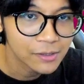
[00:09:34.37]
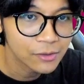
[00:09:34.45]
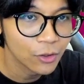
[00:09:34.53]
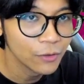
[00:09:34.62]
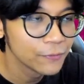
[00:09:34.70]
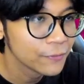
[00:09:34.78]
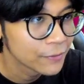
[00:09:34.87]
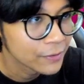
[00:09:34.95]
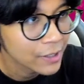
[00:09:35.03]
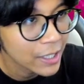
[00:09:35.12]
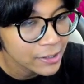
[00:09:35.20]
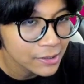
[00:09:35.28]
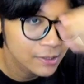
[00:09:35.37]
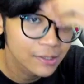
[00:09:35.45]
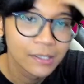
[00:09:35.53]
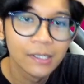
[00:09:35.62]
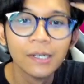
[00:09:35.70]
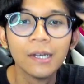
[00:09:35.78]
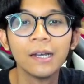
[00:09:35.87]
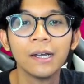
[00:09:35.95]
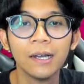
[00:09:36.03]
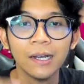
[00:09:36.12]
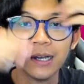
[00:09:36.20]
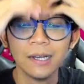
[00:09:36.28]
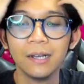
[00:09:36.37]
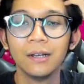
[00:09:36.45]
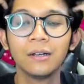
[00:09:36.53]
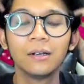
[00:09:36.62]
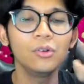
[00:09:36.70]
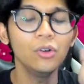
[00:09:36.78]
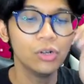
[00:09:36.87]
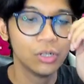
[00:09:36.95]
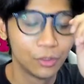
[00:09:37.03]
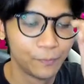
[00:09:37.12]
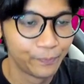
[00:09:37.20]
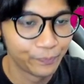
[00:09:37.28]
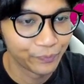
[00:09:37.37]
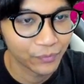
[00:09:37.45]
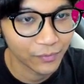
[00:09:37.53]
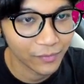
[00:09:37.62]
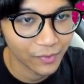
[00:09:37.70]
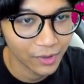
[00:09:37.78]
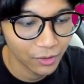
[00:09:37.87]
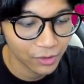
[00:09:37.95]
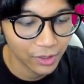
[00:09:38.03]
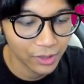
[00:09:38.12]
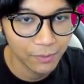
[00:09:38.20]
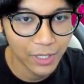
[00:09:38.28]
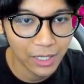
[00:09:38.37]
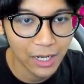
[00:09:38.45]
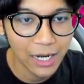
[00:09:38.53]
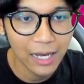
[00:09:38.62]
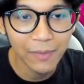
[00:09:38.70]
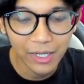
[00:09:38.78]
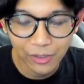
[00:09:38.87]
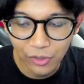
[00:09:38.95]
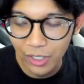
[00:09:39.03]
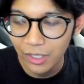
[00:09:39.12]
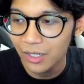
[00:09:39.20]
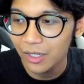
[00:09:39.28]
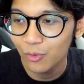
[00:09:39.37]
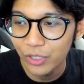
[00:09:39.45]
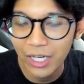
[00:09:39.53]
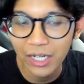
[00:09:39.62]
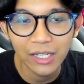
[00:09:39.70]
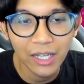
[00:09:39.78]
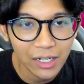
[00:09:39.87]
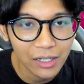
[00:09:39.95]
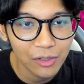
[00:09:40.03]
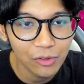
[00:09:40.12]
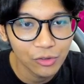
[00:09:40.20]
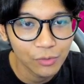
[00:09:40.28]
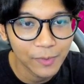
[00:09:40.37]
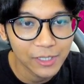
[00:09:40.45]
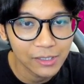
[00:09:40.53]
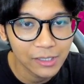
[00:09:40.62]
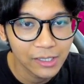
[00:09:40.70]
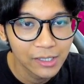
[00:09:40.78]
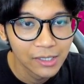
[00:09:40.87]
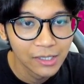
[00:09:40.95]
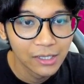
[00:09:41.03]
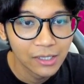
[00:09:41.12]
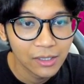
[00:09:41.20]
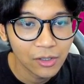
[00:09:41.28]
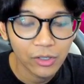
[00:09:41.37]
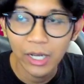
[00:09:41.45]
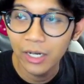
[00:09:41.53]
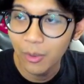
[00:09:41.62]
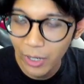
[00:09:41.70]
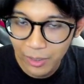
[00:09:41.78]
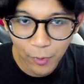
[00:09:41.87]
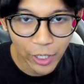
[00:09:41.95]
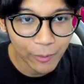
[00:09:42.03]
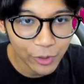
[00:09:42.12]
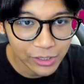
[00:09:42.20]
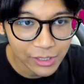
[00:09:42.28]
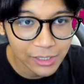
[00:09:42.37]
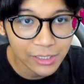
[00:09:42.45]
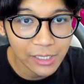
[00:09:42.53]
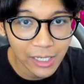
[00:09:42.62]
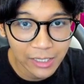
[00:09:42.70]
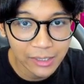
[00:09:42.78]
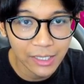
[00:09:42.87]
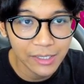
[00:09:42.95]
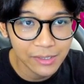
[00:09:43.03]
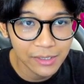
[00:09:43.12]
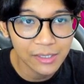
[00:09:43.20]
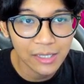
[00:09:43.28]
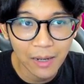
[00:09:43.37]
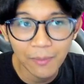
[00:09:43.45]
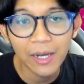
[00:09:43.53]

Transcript: solve. Nice. Wuh. Oke, biar nggak lama itu ya. Karena kan gue nyari-nyari dulu itu puzzle ya. Oke, ada wild Pokemon di sini ternyata isinya sama